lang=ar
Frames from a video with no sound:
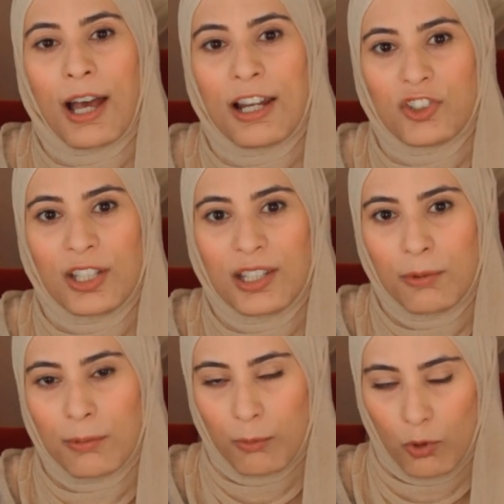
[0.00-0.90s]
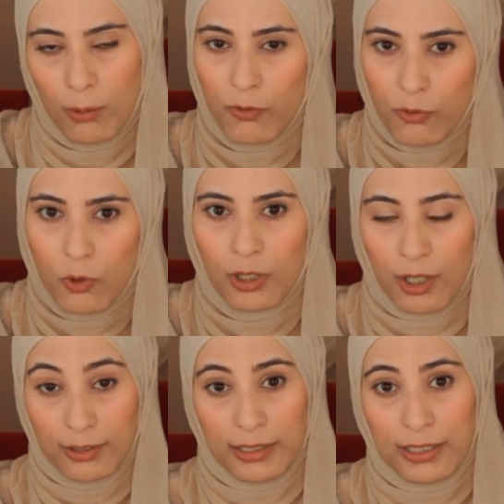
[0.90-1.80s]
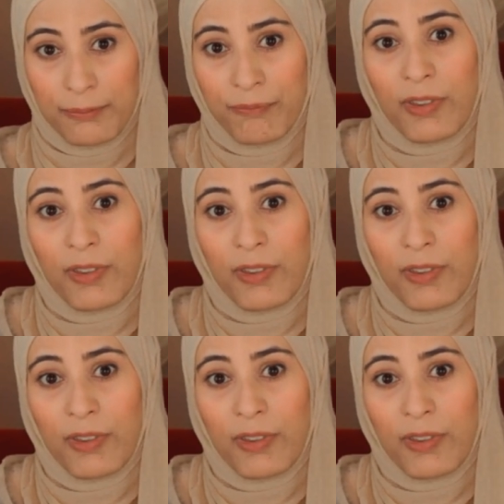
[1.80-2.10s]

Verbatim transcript: علشان ده بيبقى مهم في كل قضيه